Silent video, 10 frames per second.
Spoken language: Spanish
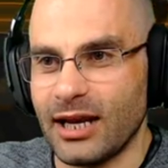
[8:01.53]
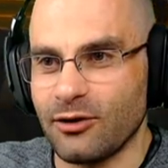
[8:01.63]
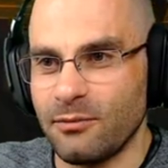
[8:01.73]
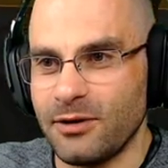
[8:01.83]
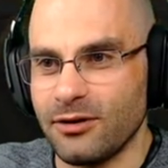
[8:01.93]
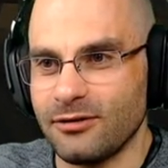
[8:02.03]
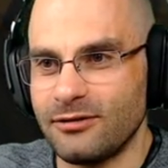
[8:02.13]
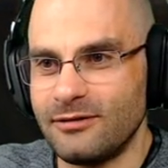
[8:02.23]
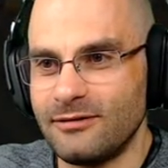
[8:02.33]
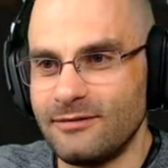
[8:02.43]
conmigo
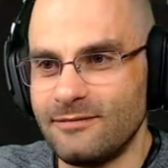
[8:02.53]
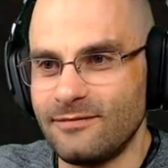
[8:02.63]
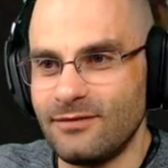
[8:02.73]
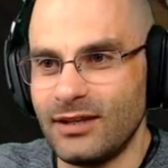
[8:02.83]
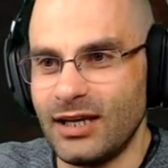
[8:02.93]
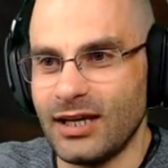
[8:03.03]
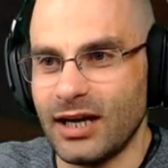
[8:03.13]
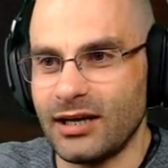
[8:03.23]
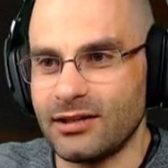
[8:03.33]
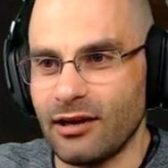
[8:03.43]
y
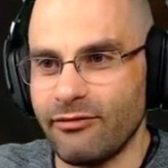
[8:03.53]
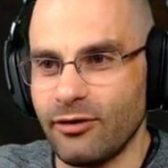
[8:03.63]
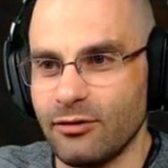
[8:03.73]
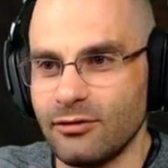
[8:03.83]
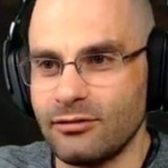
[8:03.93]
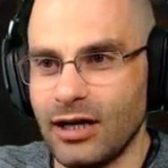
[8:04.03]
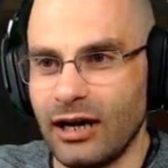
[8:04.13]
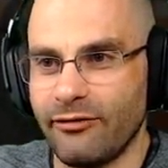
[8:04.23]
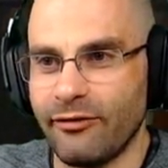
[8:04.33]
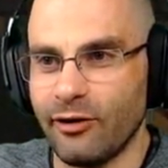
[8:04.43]
caerte al fuego,
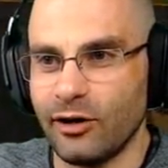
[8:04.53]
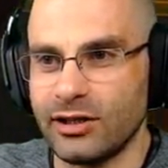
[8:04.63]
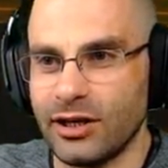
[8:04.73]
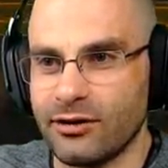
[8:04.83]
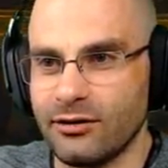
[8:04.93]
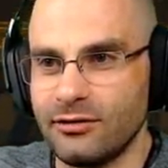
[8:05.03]
al fuego eterno.